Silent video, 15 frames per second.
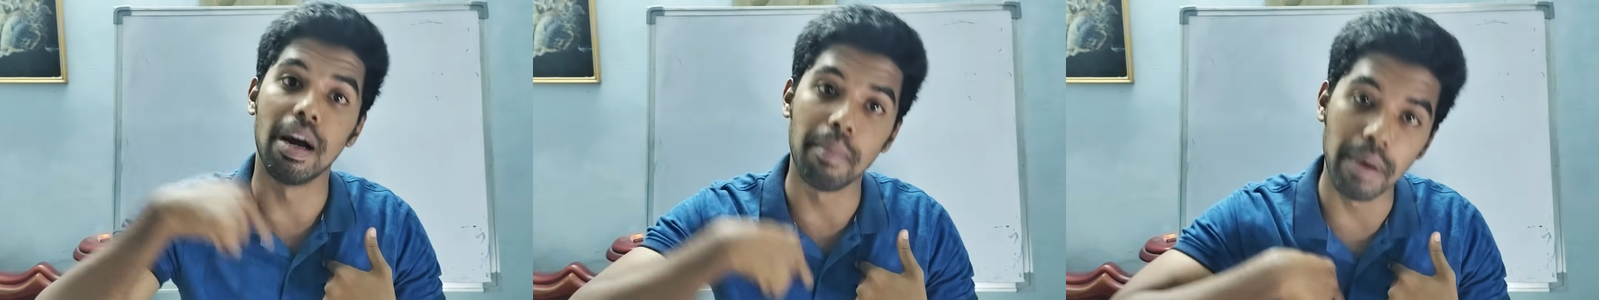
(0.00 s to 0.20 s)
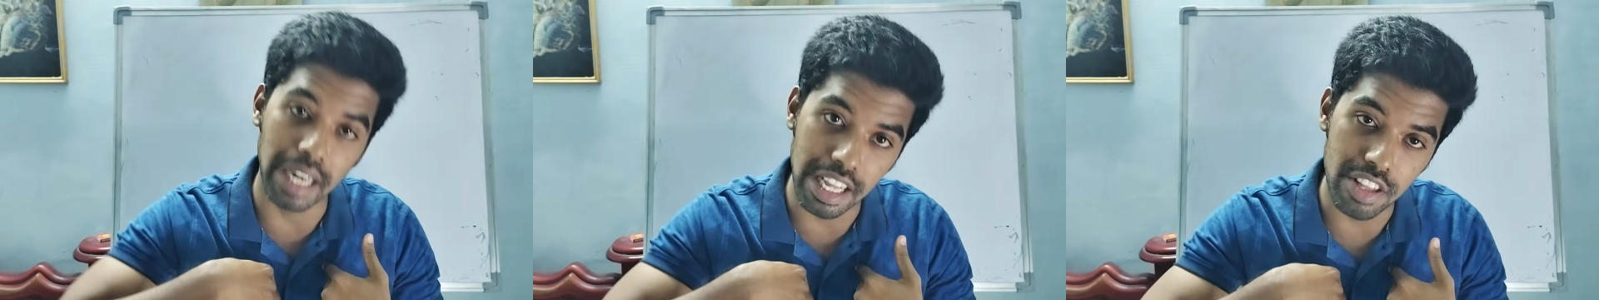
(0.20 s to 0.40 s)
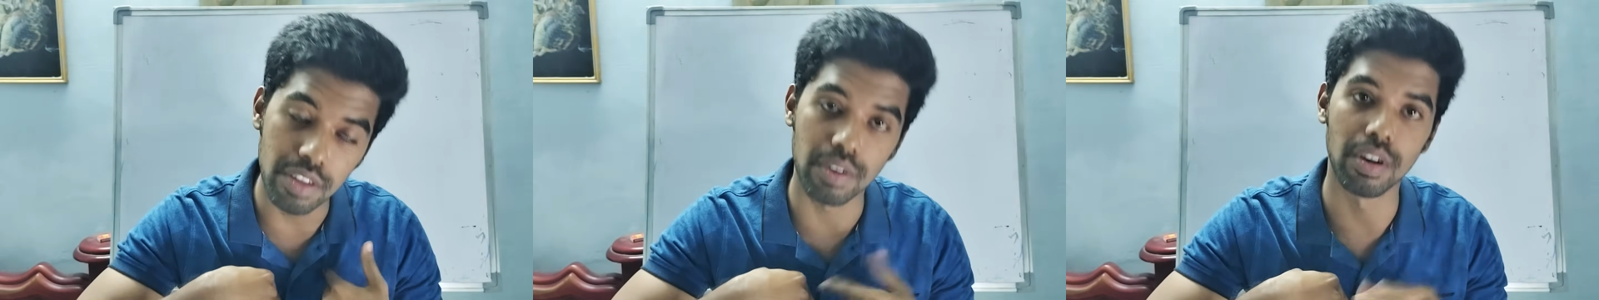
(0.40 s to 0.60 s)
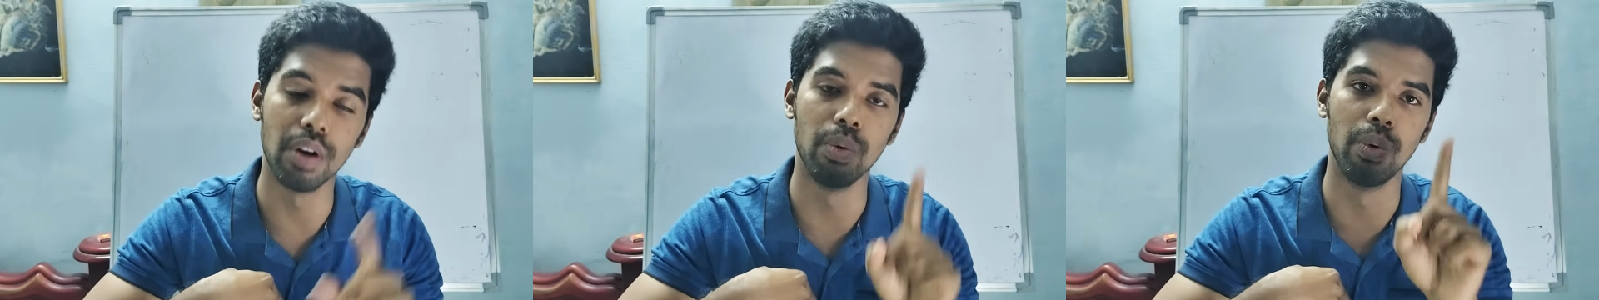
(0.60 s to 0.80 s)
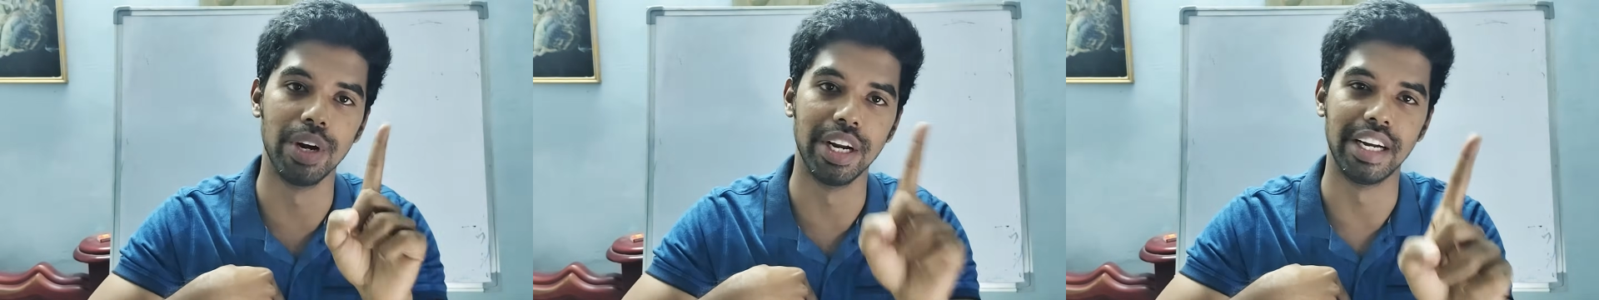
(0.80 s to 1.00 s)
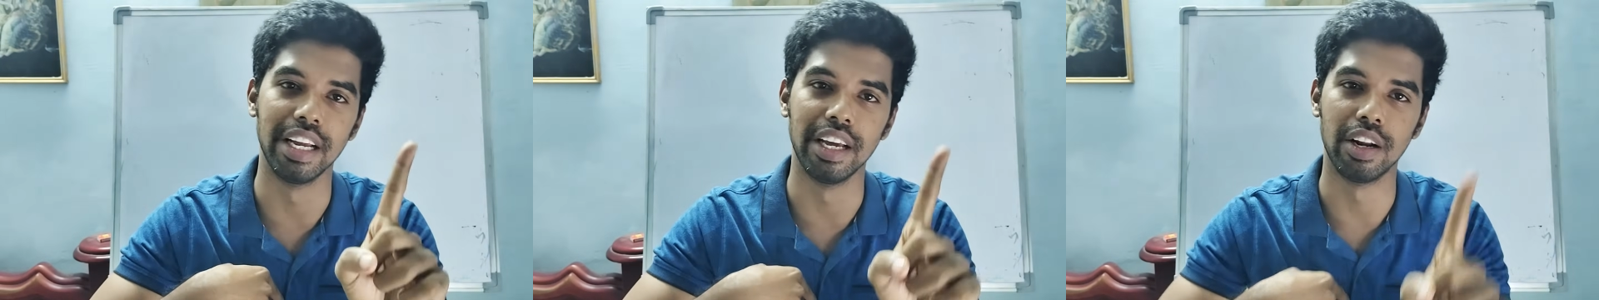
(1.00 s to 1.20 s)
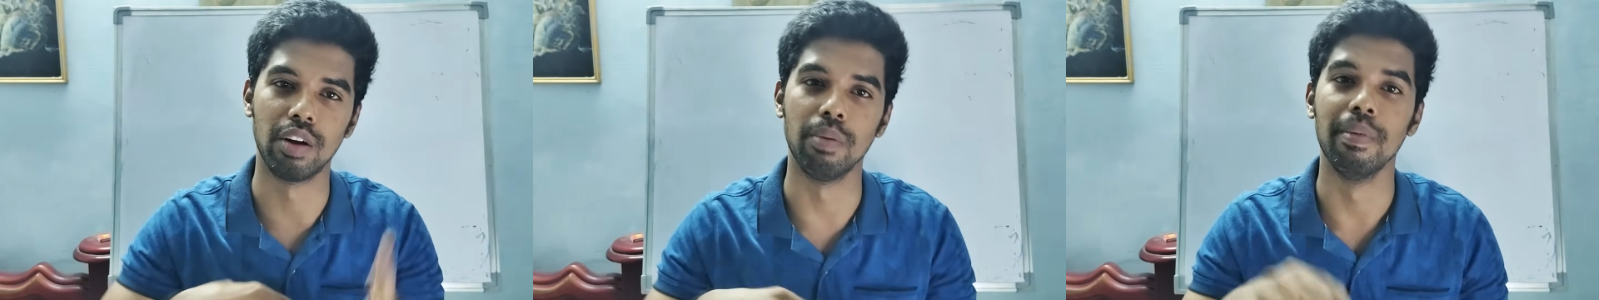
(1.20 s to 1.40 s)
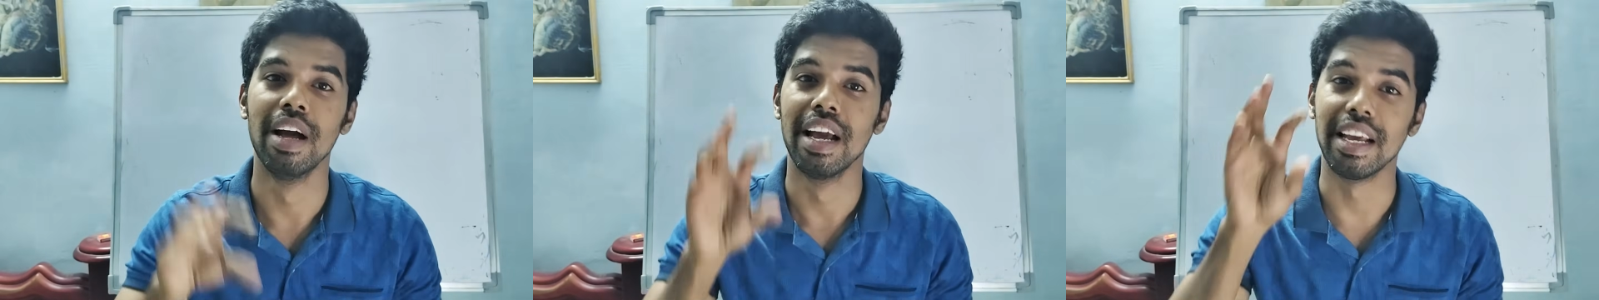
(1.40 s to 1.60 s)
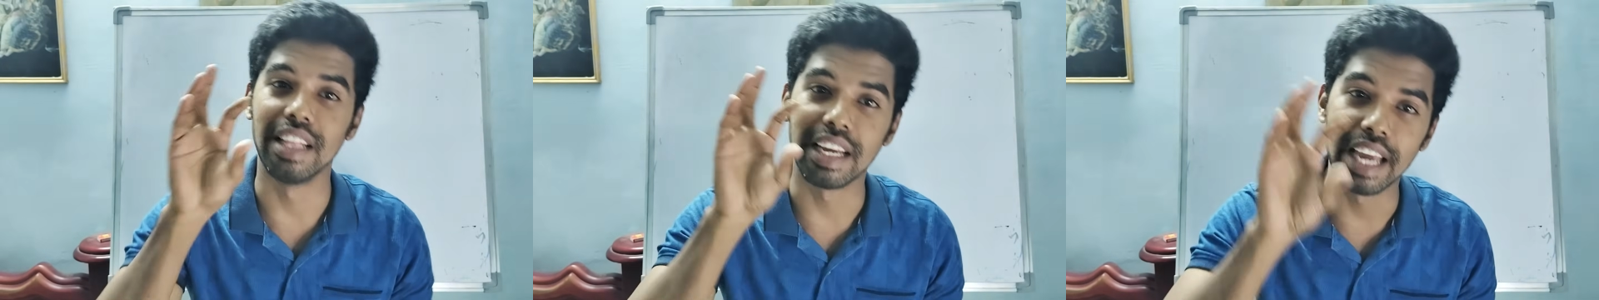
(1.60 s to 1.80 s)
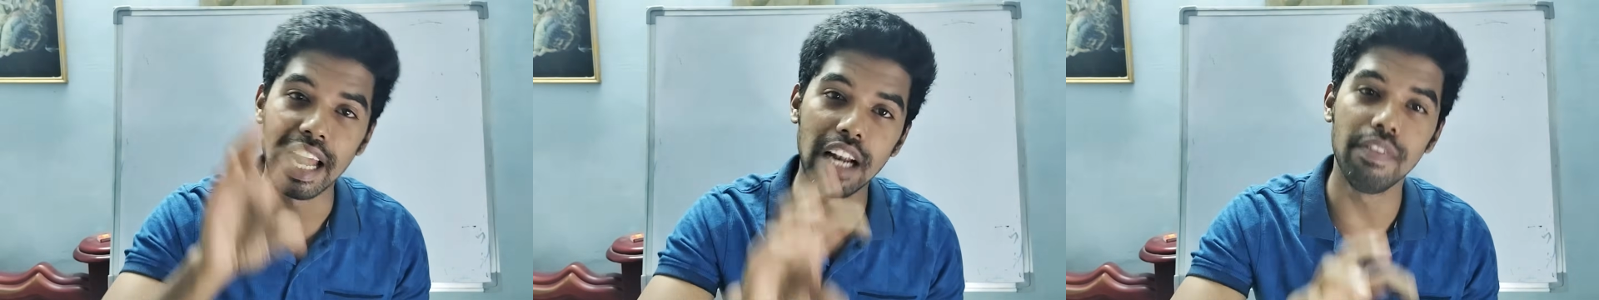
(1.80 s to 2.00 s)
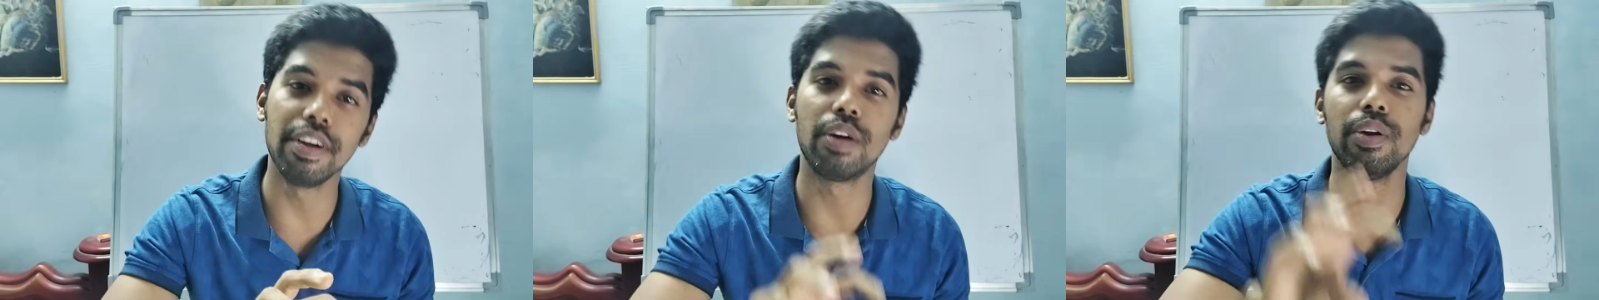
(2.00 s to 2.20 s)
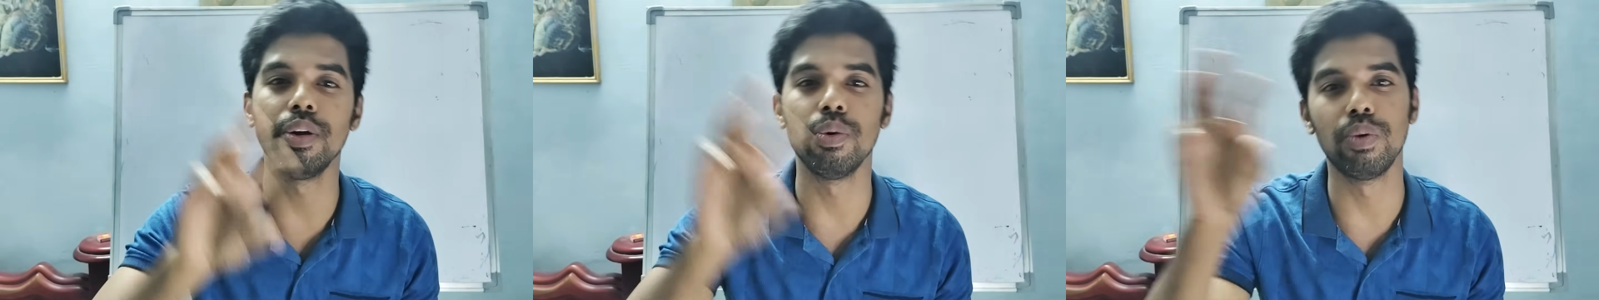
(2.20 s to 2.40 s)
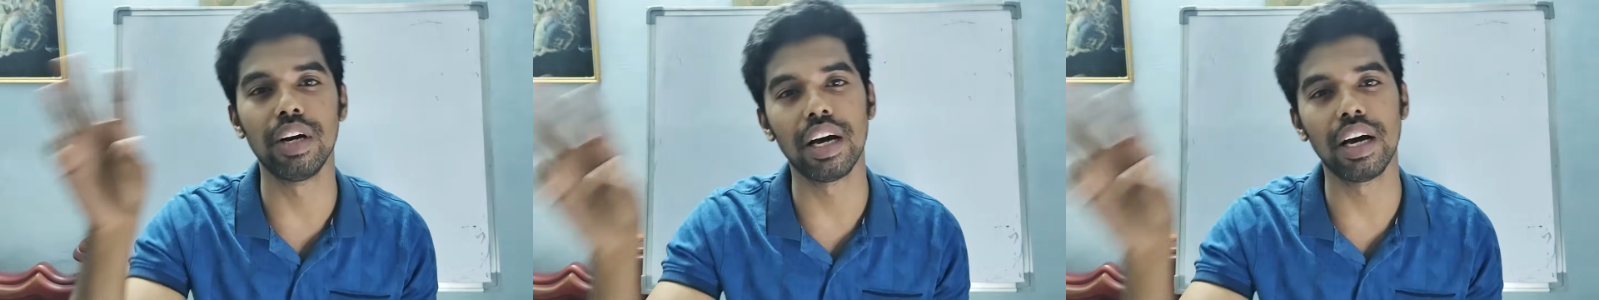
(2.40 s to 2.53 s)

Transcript: நம்ம நெஞ்சுக்குள்ள ஓடிட்டே இருக்கும் இந்த கேள்விக்குறி